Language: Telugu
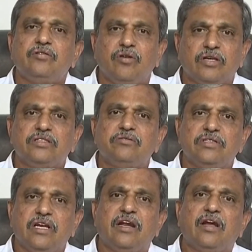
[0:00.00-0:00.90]
కోనసీమ
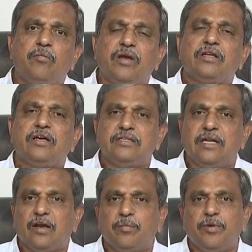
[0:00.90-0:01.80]
జిల్లాను అంబేద్కర్
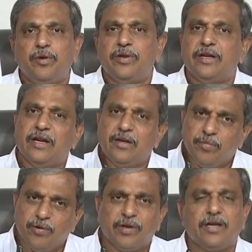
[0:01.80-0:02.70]
జిల్లాకు పేరు పెట్టారని
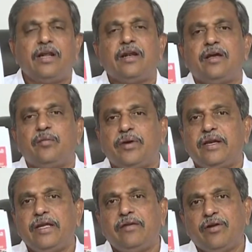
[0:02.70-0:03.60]
పవన్ కళ్యాణ్ గారి
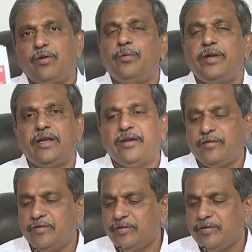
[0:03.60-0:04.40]
పార్టీ వాళ్ళు పెట్టారు